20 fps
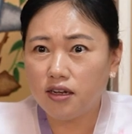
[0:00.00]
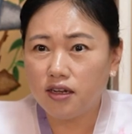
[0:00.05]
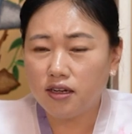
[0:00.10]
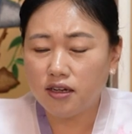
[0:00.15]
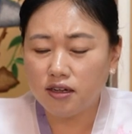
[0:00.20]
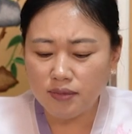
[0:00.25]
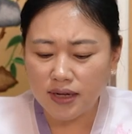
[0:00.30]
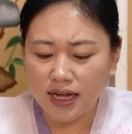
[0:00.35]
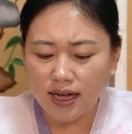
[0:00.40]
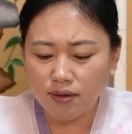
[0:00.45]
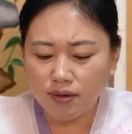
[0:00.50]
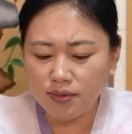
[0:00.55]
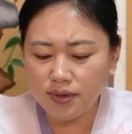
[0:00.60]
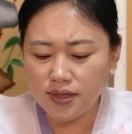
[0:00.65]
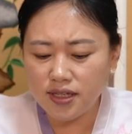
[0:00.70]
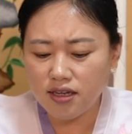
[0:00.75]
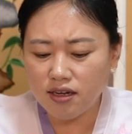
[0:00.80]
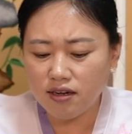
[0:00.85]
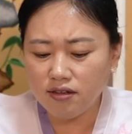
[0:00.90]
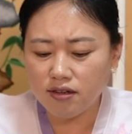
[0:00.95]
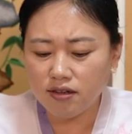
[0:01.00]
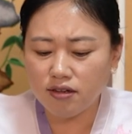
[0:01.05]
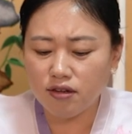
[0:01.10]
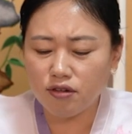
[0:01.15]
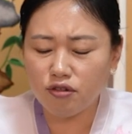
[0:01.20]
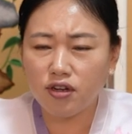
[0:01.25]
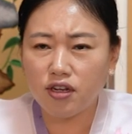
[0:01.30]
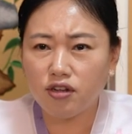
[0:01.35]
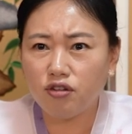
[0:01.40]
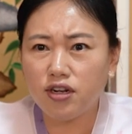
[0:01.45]
그럼 아버지 형제
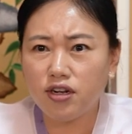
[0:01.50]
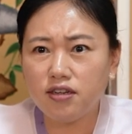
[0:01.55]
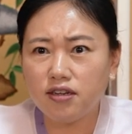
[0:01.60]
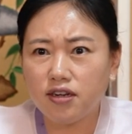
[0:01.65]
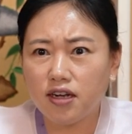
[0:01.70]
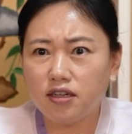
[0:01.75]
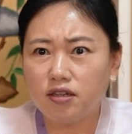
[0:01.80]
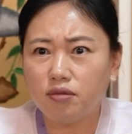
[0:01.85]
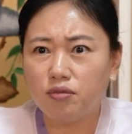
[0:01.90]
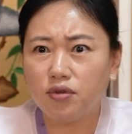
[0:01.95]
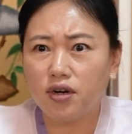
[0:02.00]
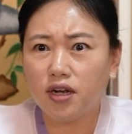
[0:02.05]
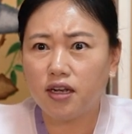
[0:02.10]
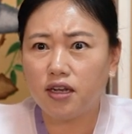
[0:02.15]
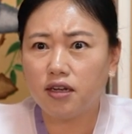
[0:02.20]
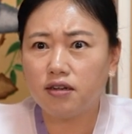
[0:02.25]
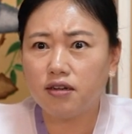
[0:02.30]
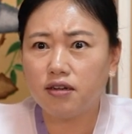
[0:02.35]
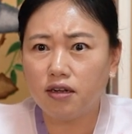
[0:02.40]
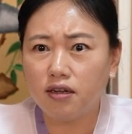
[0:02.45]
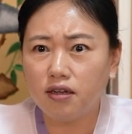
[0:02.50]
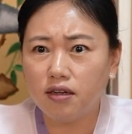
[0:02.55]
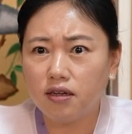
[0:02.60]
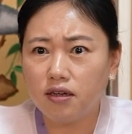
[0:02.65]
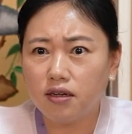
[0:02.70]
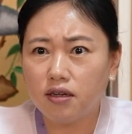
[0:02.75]
자중에도 일찍 가시면 안 계셔?